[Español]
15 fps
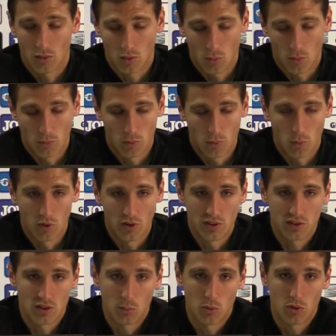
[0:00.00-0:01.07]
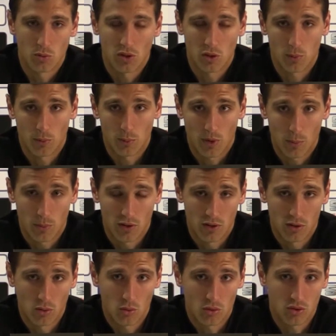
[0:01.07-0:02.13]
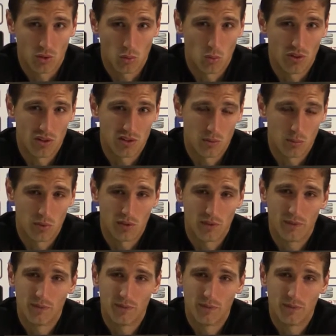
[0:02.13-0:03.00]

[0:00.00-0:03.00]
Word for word: como un futbolista pues vas aprendiendo cosas nuevas siempre.